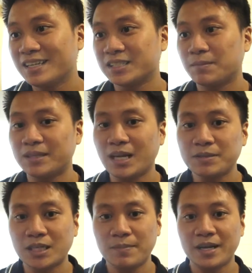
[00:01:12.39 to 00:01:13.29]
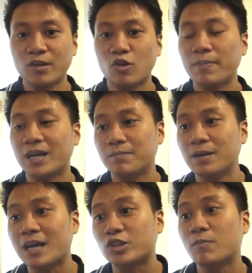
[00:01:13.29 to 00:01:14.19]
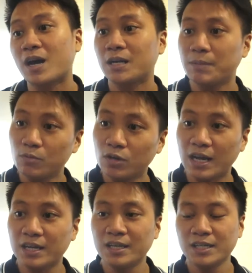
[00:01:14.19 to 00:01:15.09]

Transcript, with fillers: sebenarnya bisa dibilang ini comparable atau bahkan lebih murah.